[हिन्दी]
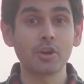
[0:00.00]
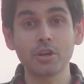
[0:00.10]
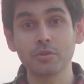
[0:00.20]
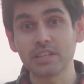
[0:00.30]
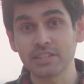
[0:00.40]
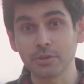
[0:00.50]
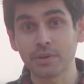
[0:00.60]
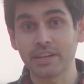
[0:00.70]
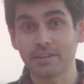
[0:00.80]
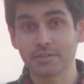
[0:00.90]
नॉट टू लिसन टू
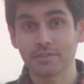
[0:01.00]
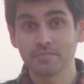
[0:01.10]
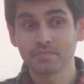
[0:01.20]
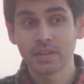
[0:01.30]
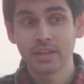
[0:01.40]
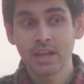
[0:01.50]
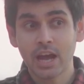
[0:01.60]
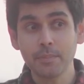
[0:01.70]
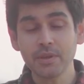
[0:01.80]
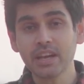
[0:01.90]
हेटर्स
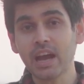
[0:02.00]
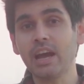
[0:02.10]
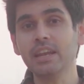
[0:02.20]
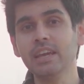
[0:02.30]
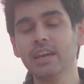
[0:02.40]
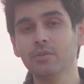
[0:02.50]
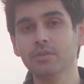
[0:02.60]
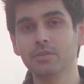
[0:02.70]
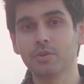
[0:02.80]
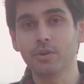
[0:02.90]
अब ये कहानी है
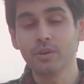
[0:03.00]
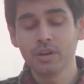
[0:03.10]
उन दो